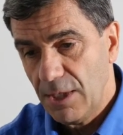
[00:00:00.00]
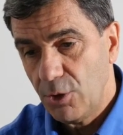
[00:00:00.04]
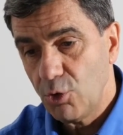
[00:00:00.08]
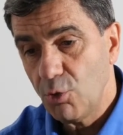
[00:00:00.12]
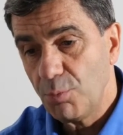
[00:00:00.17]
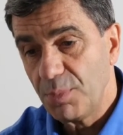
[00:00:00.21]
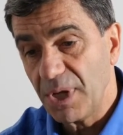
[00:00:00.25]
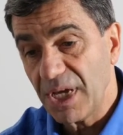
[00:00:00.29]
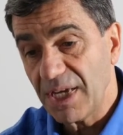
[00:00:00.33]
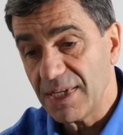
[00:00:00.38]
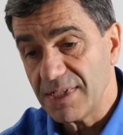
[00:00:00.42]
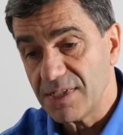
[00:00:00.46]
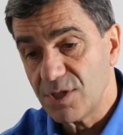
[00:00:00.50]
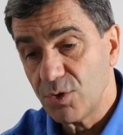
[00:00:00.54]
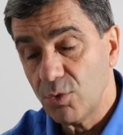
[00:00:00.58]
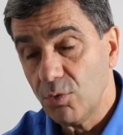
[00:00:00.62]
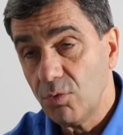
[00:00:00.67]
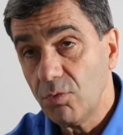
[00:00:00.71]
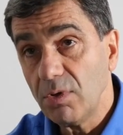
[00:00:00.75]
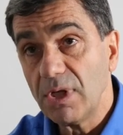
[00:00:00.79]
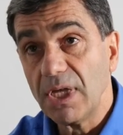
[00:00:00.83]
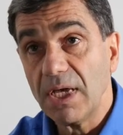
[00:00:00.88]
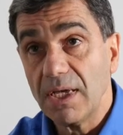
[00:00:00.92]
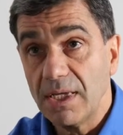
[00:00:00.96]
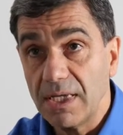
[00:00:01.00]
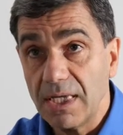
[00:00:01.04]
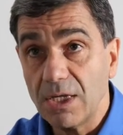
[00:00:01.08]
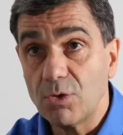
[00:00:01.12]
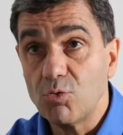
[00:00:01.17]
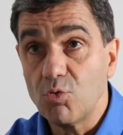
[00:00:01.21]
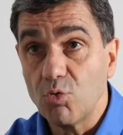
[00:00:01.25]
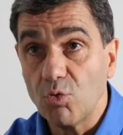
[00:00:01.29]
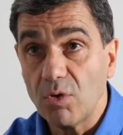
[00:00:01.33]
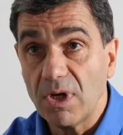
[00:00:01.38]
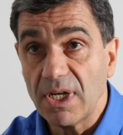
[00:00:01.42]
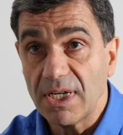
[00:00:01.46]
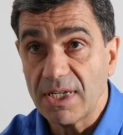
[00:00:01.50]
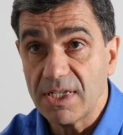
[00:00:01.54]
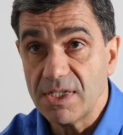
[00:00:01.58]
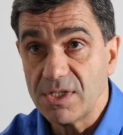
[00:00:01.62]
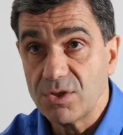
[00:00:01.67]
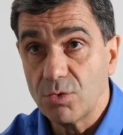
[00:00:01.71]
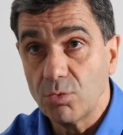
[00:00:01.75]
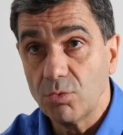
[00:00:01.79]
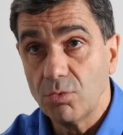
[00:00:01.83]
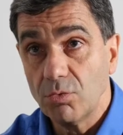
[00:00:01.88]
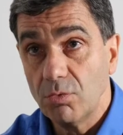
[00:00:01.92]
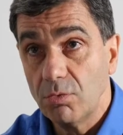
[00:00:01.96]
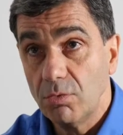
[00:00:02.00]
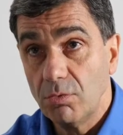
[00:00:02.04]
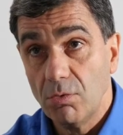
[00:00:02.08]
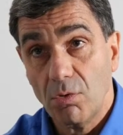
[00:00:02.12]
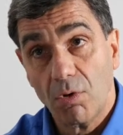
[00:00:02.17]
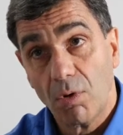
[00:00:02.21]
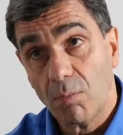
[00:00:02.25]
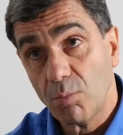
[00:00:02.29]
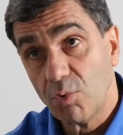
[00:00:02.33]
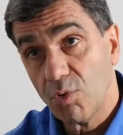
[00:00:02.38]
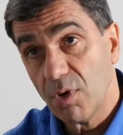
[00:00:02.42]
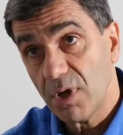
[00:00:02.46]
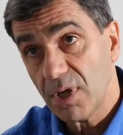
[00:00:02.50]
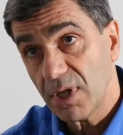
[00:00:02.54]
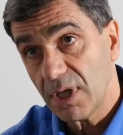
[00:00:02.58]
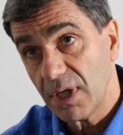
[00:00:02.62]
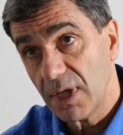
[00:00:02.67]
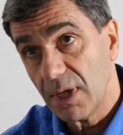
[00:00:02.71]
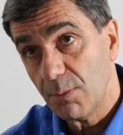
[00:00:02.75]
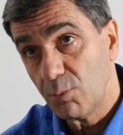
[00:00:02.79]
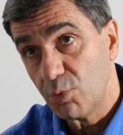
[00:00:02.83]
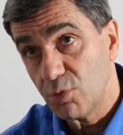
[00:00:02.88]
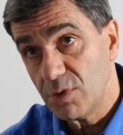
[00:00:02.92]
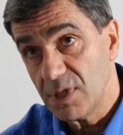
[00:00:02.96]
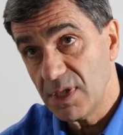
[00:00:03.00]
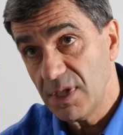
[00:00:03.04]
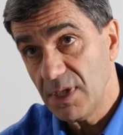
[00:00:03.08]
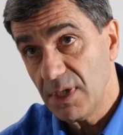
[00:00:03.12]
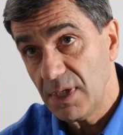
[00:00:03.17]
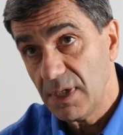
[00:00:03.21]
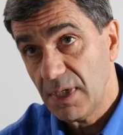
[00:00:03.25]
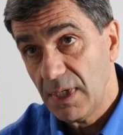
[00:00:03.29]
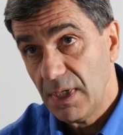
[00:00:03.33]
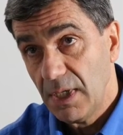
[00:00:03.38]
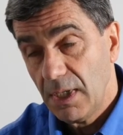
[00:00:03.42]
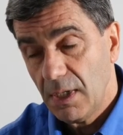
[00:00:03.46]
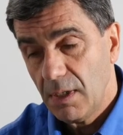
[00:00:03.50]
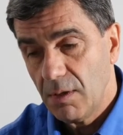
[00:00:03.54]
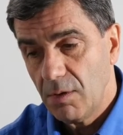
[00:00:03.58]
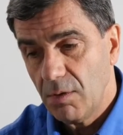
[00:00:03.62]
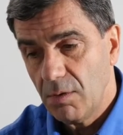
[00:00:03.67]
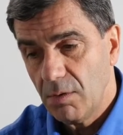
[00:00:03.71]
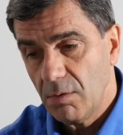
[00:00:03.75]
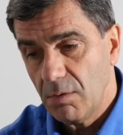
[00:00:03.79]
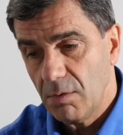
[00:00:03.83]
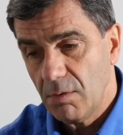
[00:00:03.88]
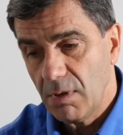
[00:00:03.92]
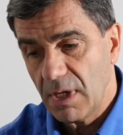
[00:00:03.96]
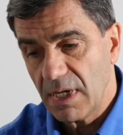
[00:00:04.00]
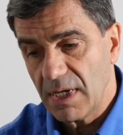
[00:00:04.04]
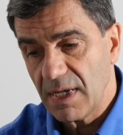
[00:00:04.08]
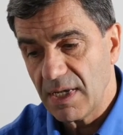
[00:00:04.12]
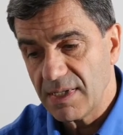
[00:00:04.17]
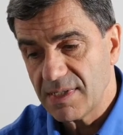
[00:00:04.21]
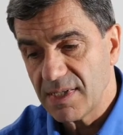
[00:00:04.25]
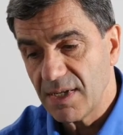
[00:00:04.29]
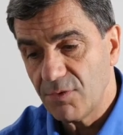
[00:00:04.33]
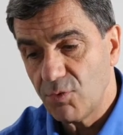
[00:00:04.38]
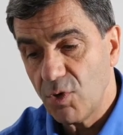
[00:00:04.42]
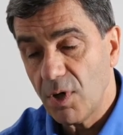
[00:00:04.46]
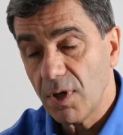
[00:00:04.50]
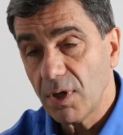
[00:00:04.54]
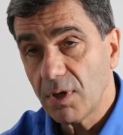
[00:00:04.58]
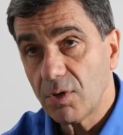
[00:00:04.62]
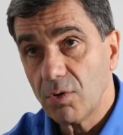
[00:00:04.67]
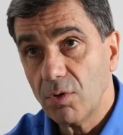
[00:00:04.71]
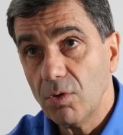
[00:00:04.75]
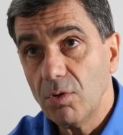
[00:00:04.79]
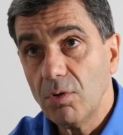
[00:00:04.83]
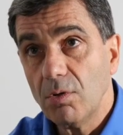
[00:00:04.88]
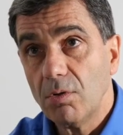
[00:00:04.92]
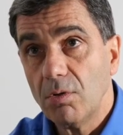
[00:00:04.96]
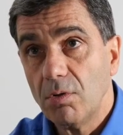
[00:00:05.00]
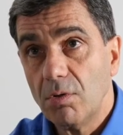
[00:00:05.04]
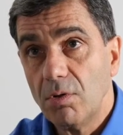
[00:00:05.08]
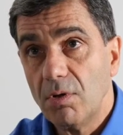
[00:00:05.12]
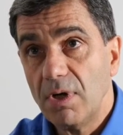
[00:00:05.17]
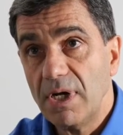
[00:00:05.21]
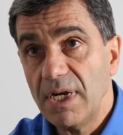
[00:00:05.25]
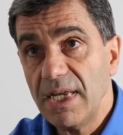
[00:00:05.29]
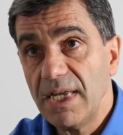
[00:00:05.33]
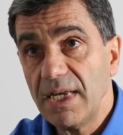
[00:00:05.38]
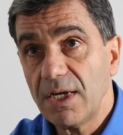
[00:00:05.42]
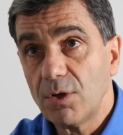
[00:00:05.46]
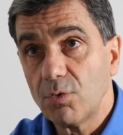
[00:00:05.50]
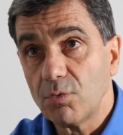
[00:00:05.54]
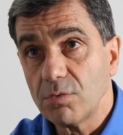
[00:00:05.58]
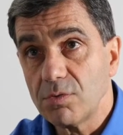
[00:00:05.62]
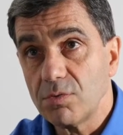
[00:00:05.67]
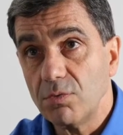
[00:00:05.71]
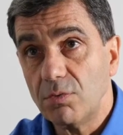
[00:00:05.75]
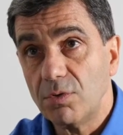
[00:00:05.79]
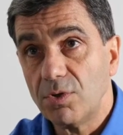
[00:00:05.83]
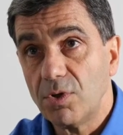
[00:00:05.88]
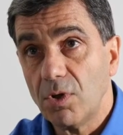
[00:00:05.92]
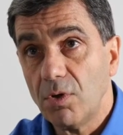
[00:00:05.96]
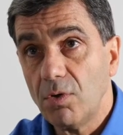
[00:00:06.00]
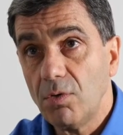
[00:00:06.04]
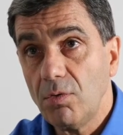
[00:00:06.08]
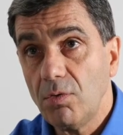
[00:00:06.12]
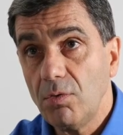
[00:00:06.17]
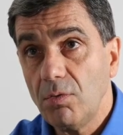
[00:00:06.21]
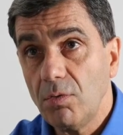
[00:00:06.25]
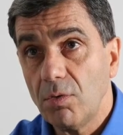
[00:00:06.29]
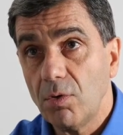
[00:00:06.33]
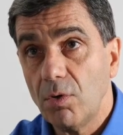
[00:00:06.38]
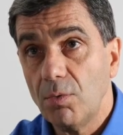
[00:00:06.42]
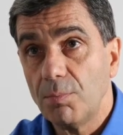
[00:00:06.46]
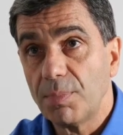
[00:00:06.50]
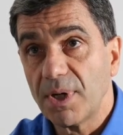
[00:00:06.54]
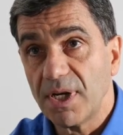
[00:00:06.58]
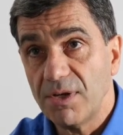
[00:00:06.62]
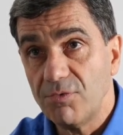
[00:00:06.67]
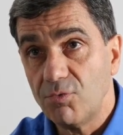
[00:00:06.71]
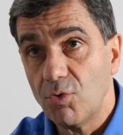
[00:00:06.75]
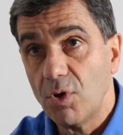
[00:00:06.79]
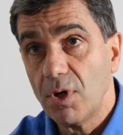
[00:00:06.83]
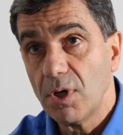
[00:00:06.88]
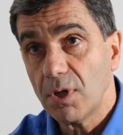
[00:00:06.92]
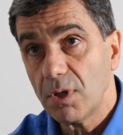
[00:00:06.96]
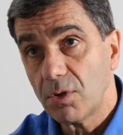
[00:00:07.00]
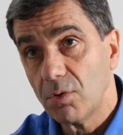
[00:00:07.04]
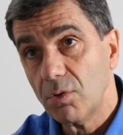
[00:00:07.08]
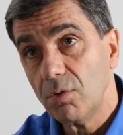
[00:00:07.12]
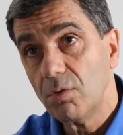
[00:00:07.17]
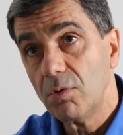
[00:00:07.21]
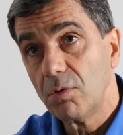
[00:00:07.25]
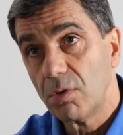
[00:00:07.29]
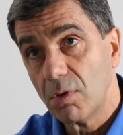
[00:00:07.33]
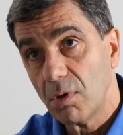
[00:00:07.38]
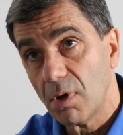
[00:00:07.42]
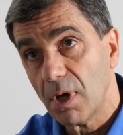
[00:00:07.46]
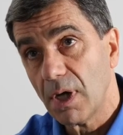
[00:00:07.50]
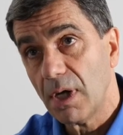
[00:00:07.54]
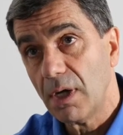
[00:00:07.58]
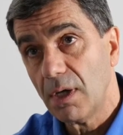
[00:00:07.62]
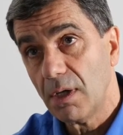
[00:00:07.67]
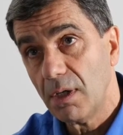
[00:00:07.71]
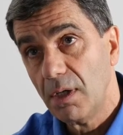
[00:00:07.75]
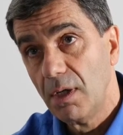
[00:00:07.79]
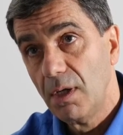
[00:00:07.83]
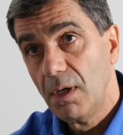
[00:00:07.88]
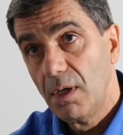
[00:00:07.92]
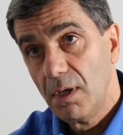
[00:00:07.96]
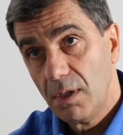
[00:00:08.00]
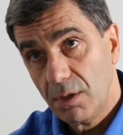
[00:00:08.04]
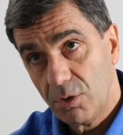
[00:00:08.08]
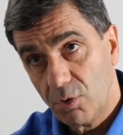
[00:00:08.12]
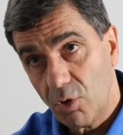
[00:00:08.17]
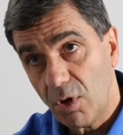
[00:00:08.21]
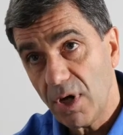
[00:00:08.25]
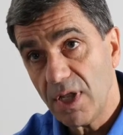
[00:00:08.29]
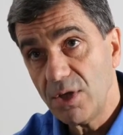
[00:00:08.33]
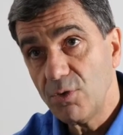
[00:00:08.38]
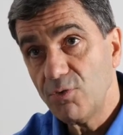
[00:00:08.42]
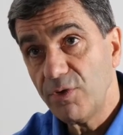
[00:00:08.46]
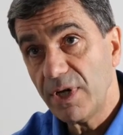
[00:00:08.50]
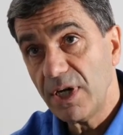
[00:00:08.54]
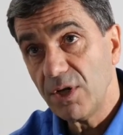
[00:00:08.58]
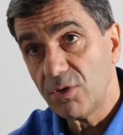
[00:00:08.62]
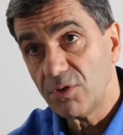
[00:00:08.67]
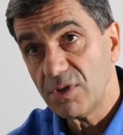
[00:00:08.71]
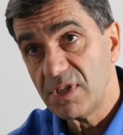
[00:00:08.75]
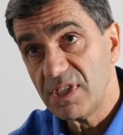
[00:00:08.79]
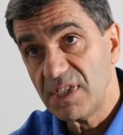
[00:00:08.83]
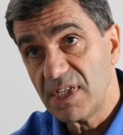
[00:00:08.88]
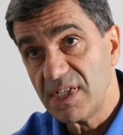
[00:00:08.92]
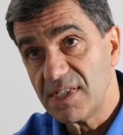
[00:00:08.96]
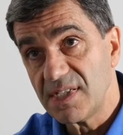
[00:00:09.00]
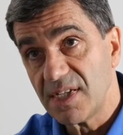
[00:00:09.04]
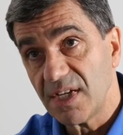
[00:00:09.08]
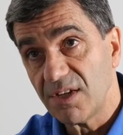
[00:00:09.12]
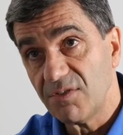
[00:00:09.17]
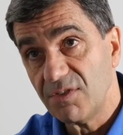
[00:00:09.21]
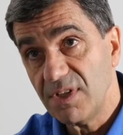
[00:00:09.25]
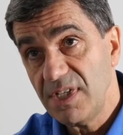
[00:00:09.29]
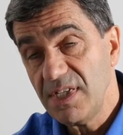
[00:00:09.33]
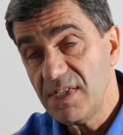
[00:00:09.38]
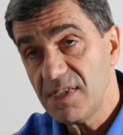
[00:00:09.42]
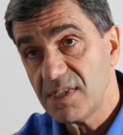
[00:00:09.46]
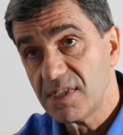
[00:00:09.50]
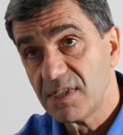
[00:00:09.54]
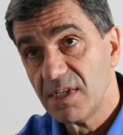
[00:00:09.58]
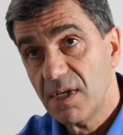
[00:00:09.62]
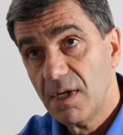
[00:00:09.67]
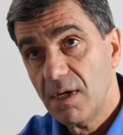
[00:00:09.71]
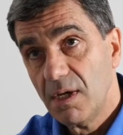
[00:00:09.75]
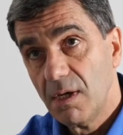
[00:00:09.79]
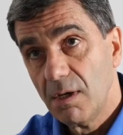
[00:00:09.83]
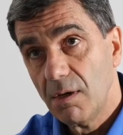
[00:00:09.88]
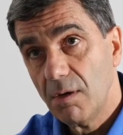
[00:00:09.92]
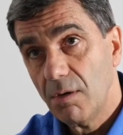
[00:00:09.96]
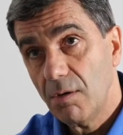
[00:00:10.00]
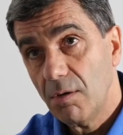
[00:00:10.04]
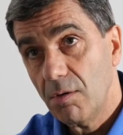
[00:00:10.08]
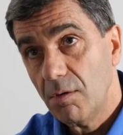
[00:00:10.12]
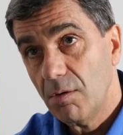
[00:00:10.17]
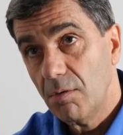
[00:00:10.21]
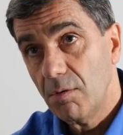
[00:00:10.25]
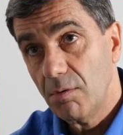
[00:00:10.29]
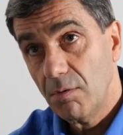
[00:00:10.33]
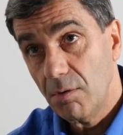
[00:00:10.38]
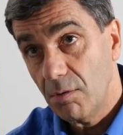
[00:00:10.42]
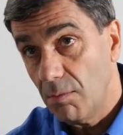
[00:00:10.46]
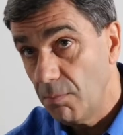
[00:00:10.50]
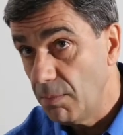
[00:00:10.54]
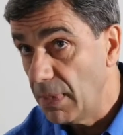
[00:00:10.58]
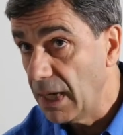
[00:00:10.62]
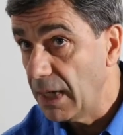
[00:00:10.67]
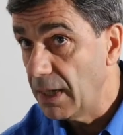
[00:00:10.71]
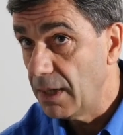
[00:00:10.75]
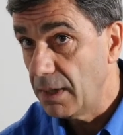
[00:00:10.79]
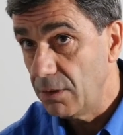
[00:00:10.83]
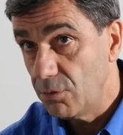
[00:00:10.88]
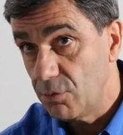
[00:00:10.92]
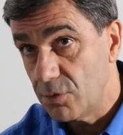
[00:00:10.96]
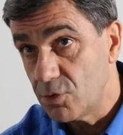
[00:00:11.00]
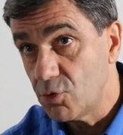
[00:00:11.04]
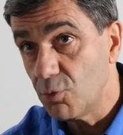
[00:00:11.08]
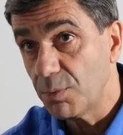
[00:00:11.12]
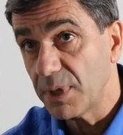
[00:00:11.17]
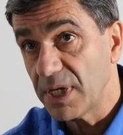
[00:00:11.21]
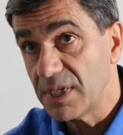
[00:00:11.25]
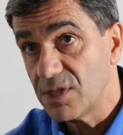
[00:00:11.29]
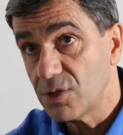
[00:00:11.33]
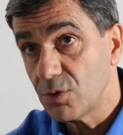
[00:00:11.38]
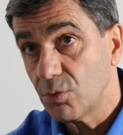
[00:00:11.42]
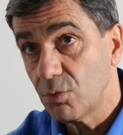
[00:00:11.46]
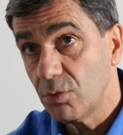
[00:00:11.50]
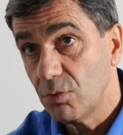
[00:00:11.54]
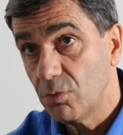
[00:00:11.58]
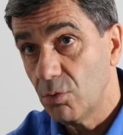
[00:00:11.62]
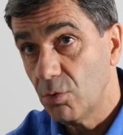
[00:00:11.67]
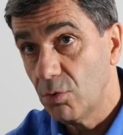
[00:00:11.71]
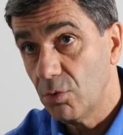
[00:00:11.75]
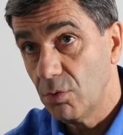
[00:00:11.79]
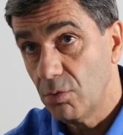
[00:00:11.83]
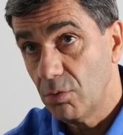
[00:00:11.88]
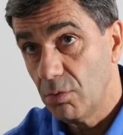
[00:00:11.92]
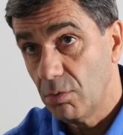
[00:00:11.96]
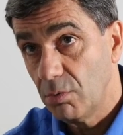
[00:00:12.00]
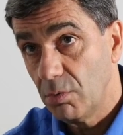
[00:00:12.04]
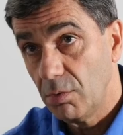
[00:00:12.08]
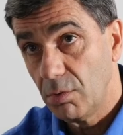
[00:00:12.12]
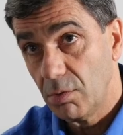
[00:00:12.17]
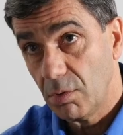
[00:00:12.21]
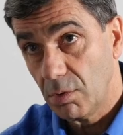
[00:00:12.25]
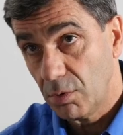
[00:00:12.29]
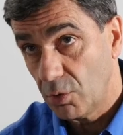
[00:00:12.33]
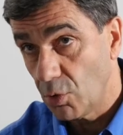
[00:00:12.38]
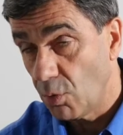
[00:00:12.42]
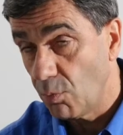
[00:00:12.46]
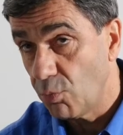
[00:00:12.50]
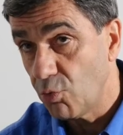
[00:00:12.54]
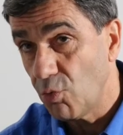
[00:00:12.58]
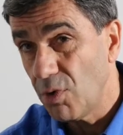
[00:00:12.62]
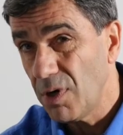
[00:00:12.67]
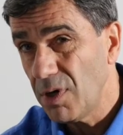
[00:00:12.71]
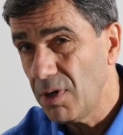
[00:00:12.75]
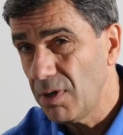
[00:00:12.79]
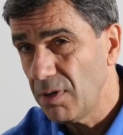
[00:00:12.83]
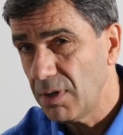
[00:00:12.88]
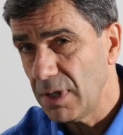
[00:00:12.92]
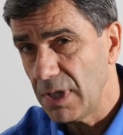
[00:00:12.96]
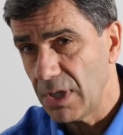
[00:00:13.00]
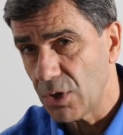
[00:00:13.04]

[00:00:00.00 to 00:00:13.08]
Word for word: d'opération, de, il, y a toujours la question de, l'emploi qui est posée, euh, à, savoir que euh, les consultants prévoient qu'il y aura dans la nouvelle entité service euh, bah, une suppression d'emplois.